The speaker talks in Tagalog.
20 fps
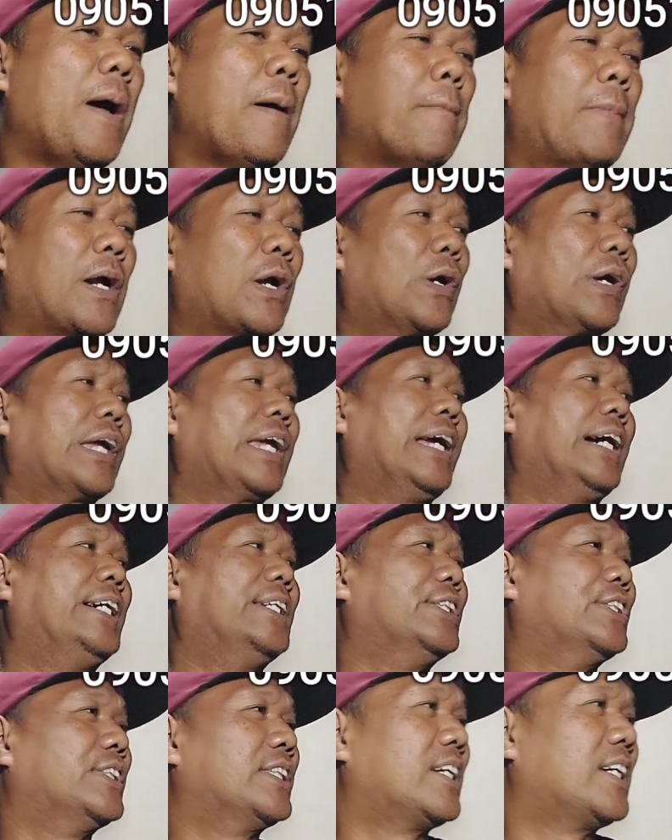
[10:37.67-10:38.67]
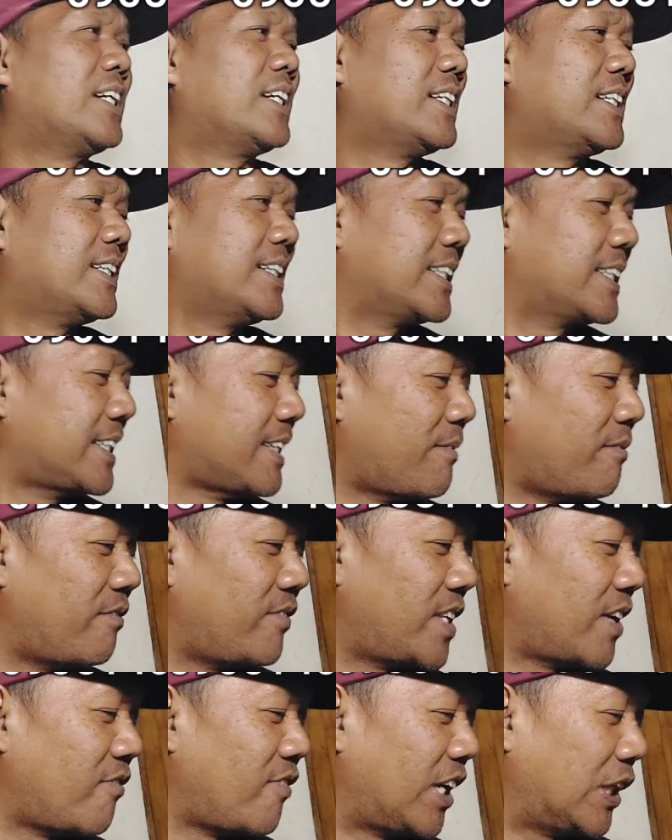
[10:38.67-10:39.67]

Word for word: parokyano na sa, sa